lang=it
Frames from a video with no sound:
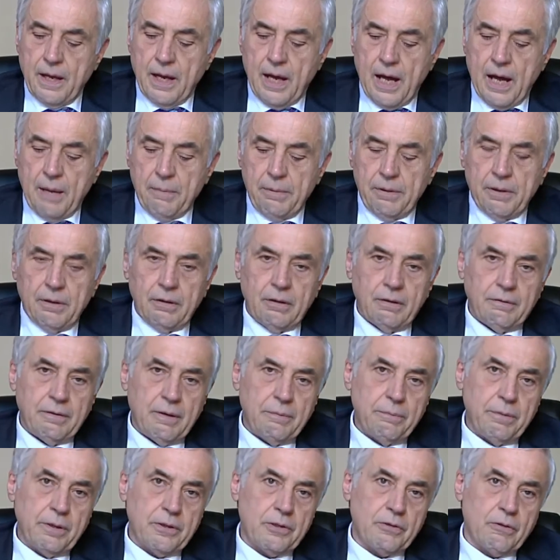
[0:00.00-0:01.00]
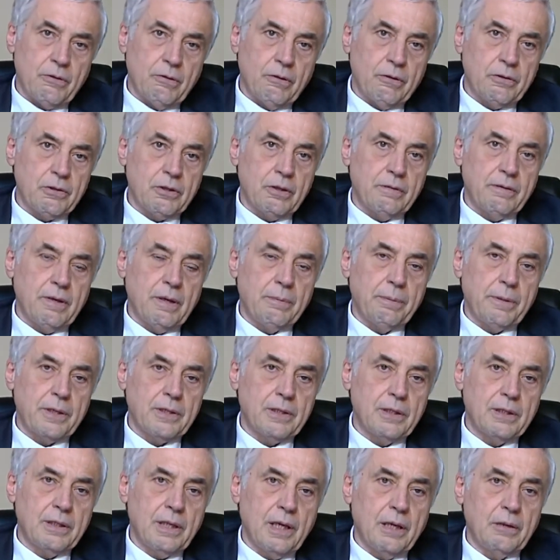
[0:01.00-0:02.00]
Abin nel novembre scorso aveva
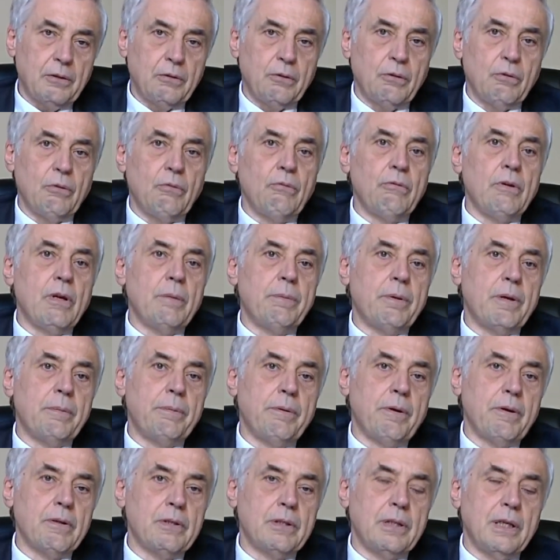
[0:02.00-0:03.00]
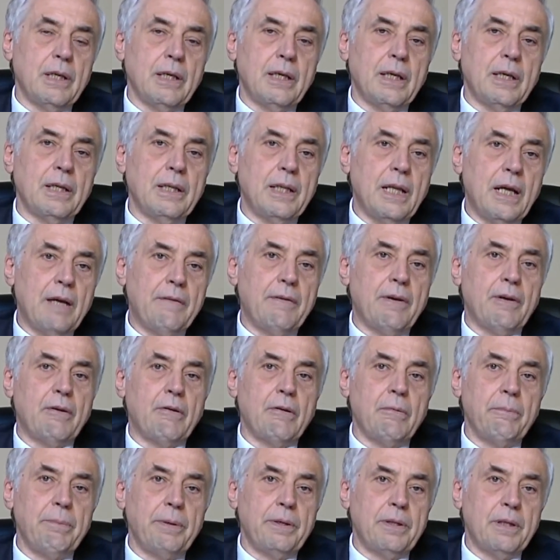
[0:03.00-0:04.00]
presentato una proposta che andava
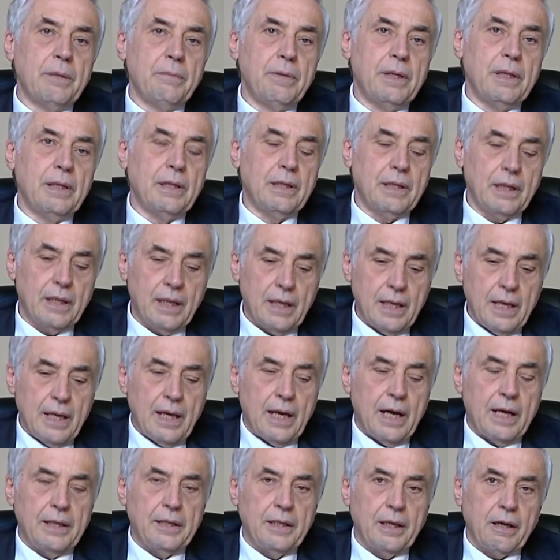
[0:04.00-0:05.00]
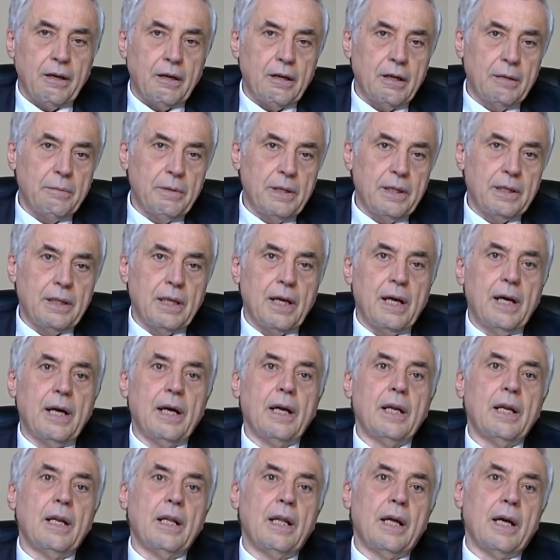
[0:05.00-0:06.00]
completamente a
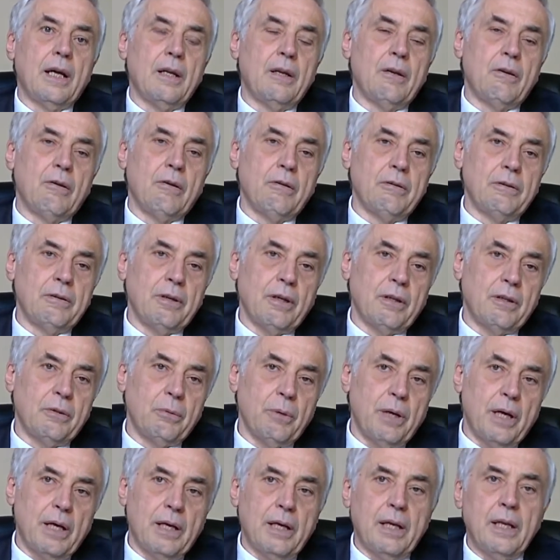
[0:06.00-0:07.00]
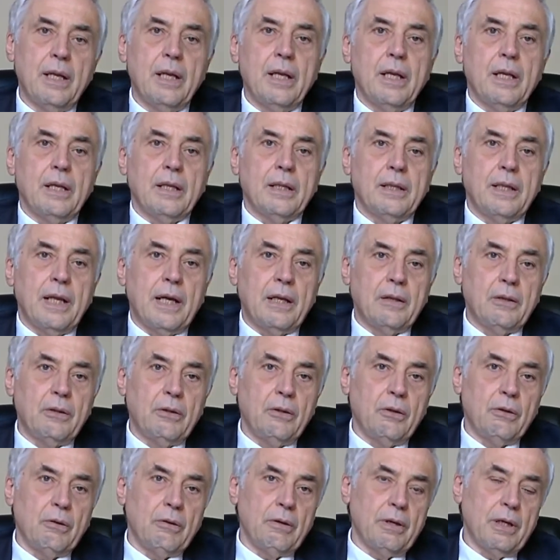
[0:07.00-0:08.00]
deregolamentare l'area contrattuale,
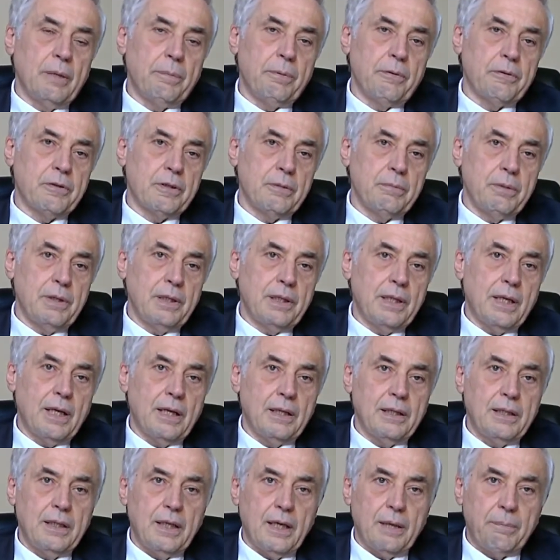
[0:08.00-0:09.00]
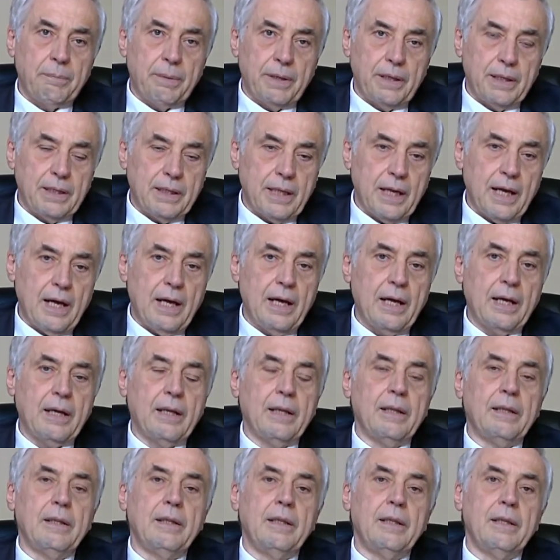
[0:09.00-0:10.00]
dando la possibilità di
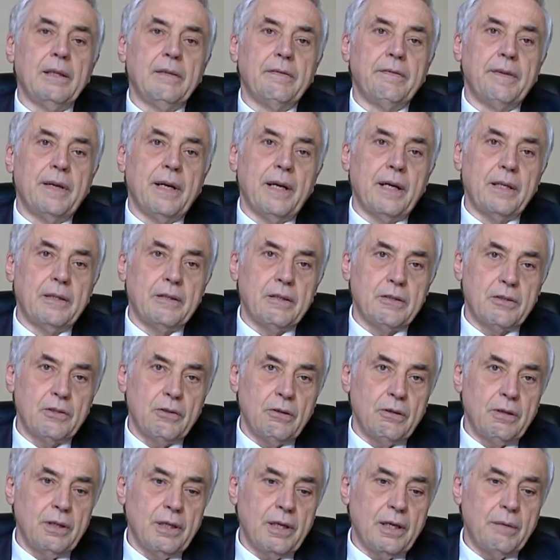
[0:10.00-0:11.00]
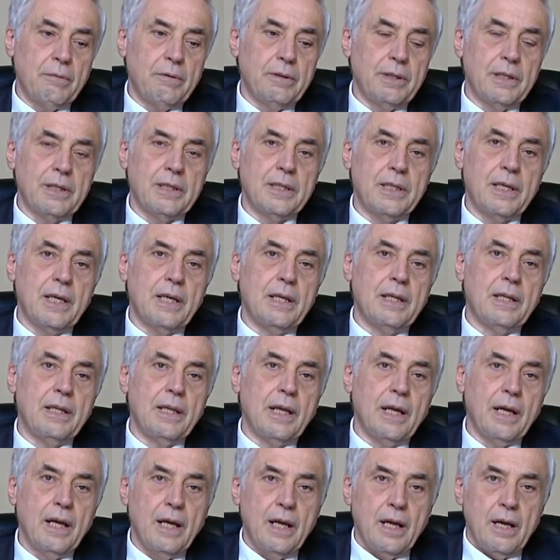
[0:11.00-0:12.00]
appaltare, di fare cessione di ramo
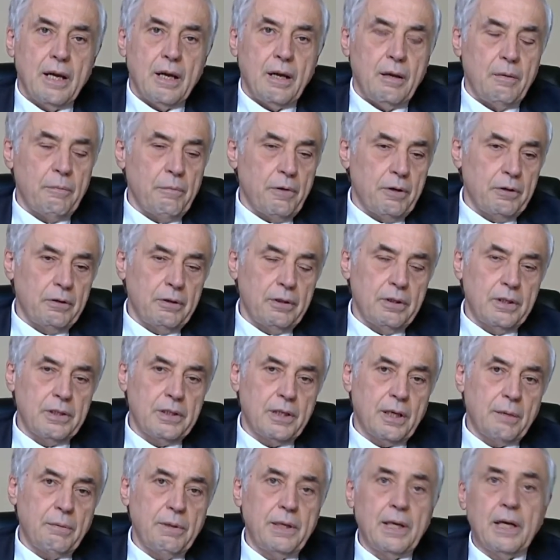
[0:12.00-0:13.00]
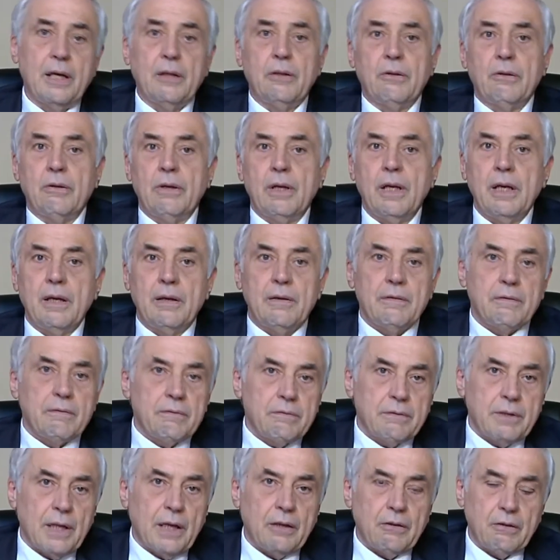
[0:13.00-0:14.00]
d'azienda in modo indiscriminato e
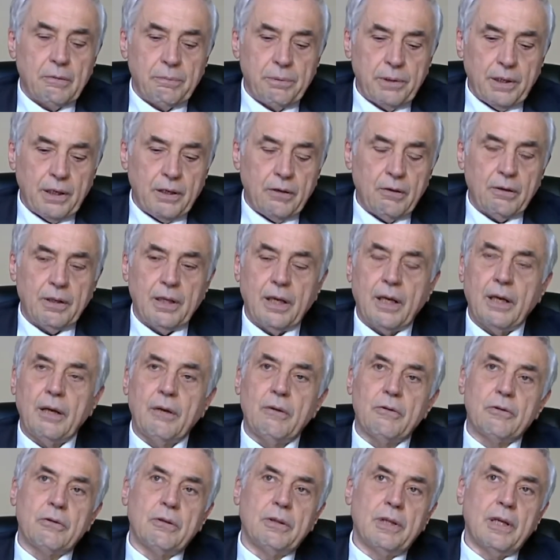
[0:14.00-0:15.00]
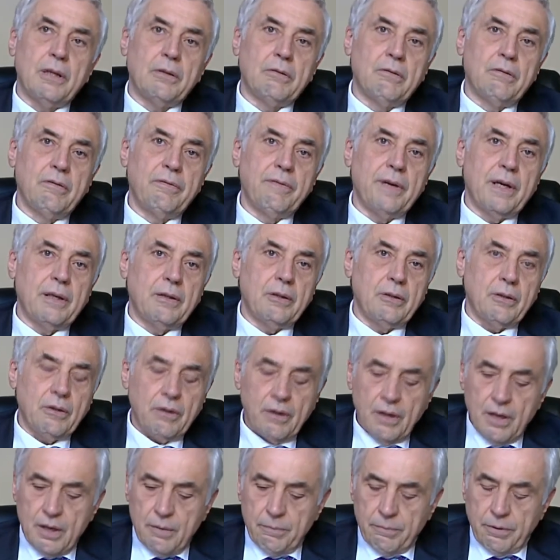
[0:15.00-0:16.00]
tanto per ricordare soltanto un
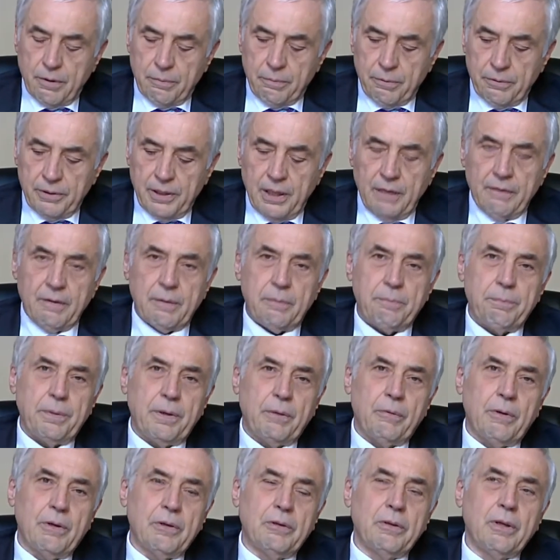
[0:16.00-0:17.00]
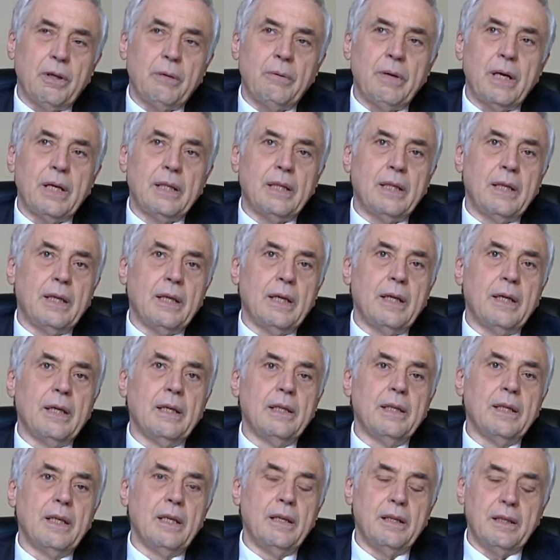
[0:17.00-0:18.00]
fatto, proponeva per quanto riguarda
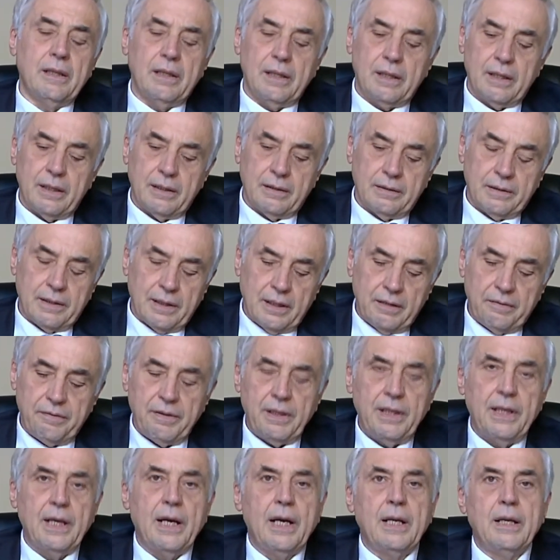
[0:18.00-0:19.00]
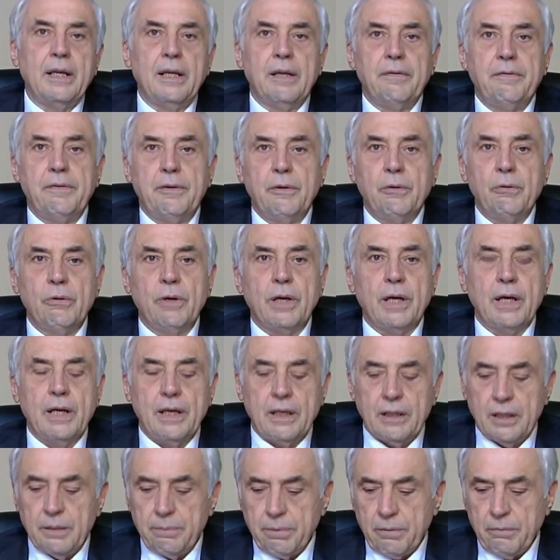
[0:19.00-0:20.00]
eh, nelle, nelle filiali la figura
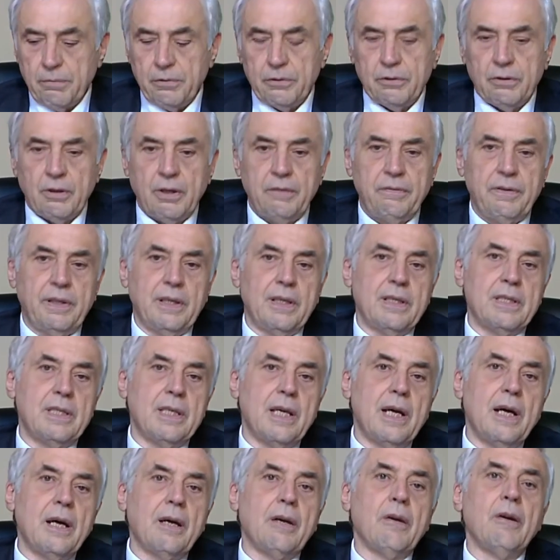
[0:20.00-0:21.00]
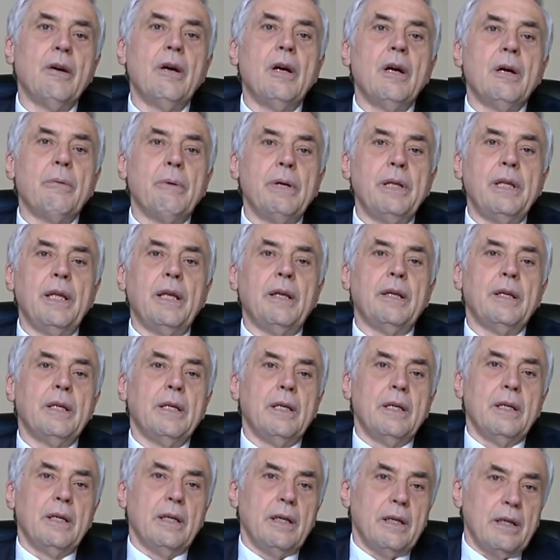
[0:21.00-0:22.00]
anche del promotore finanziario. Quindi
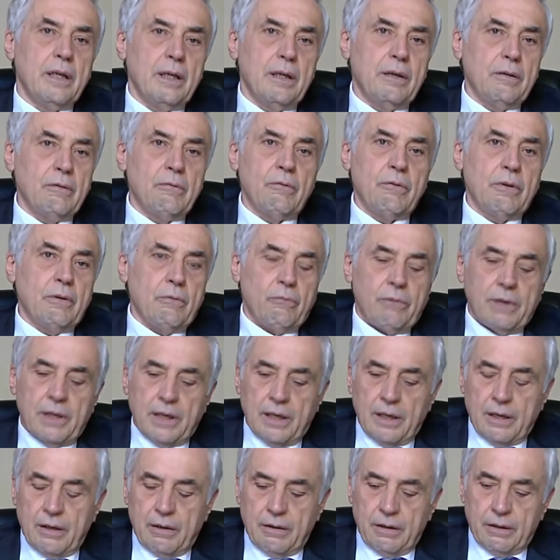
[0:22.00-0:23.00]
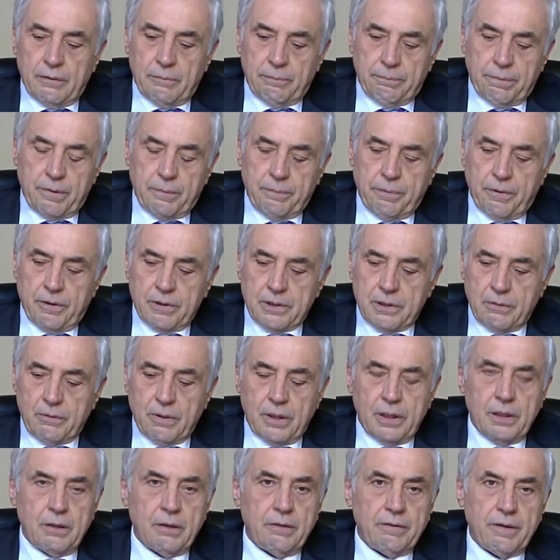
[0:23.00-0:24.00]
eh, un, una eh, proposta,
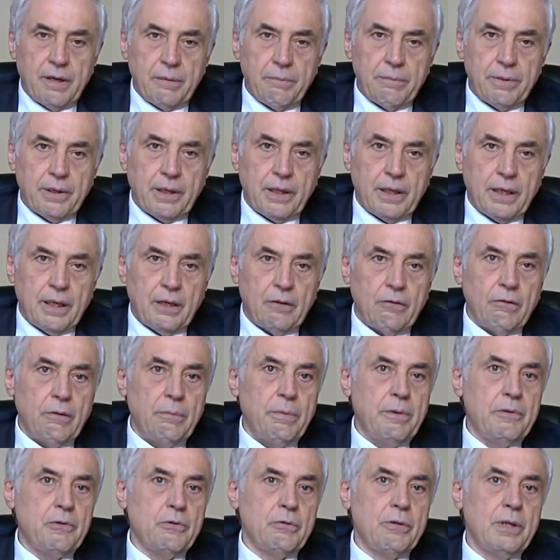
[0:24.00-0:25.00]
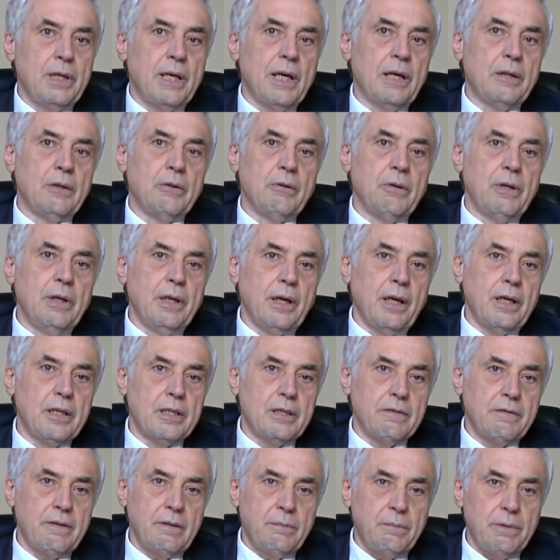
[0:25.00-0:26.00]
quella di novembre, che noi abbiamo giudicato
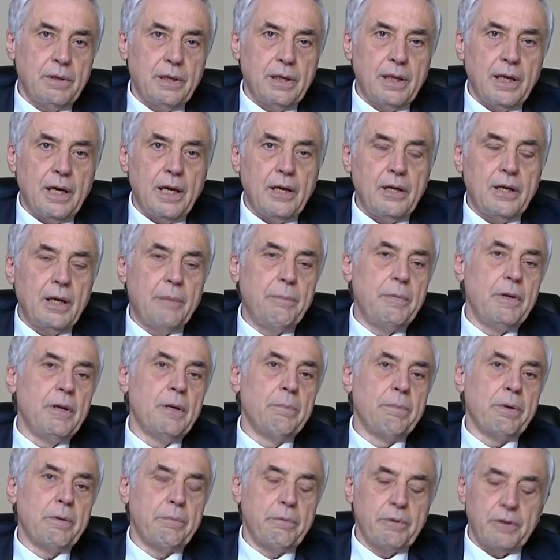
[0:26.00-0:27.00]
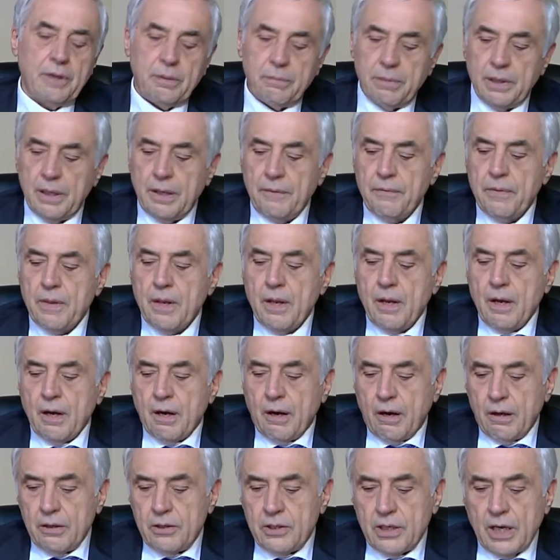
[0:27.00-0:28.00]
irricevibile e nemmeno proponibile.
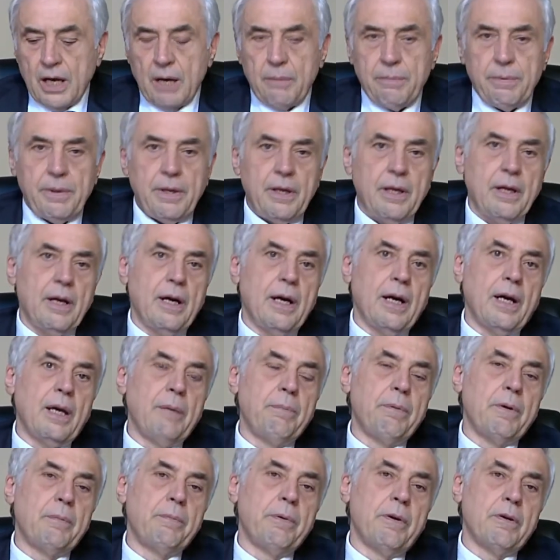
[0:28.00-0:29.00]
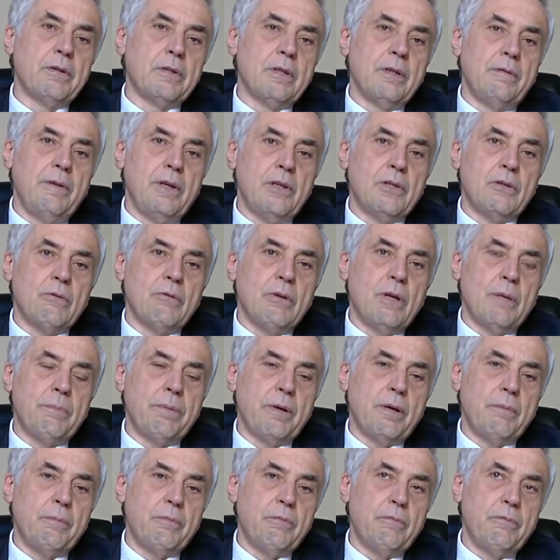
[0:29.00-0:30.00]
Oggi ABI ha riproposto invece una,
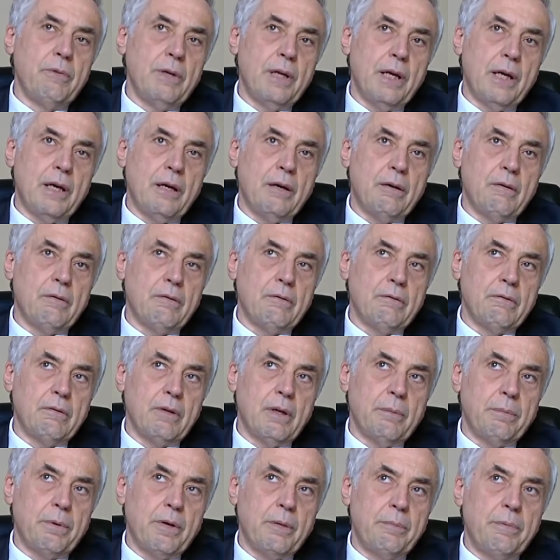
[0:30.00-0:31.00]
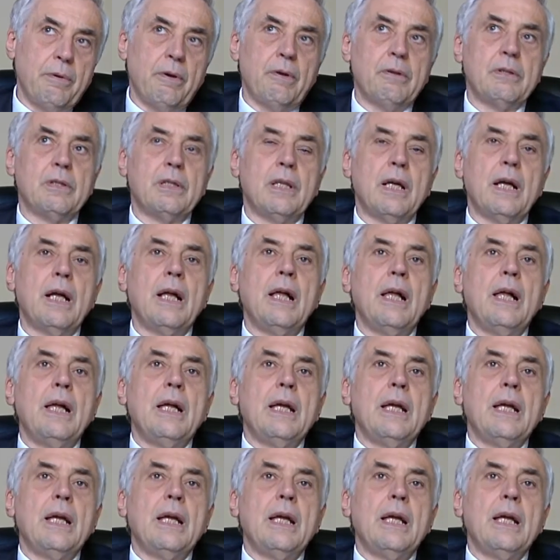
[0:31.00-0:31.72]
una, una proposta